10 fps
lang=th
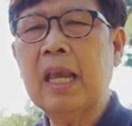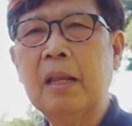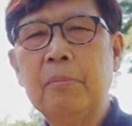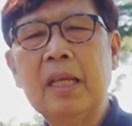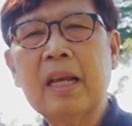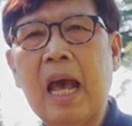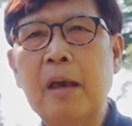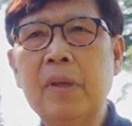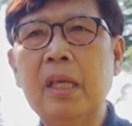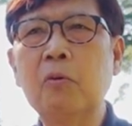แขนมีขา
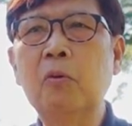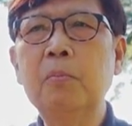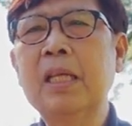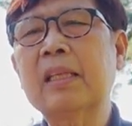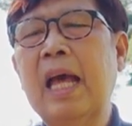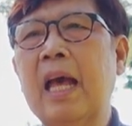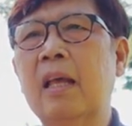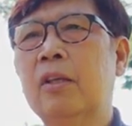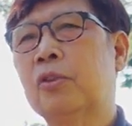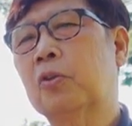มีหูมีตา
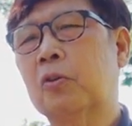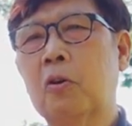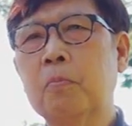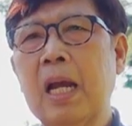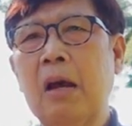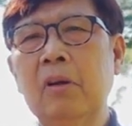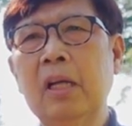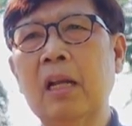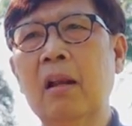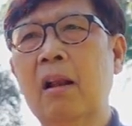จนครบ9
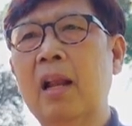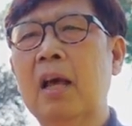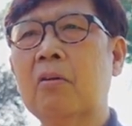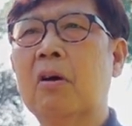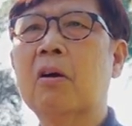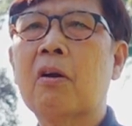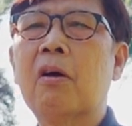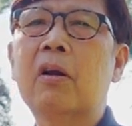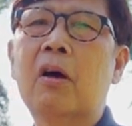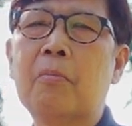เดือนแล้วก็คล
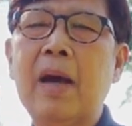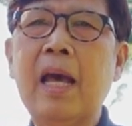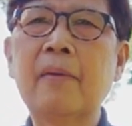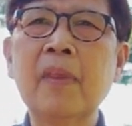อดออกมา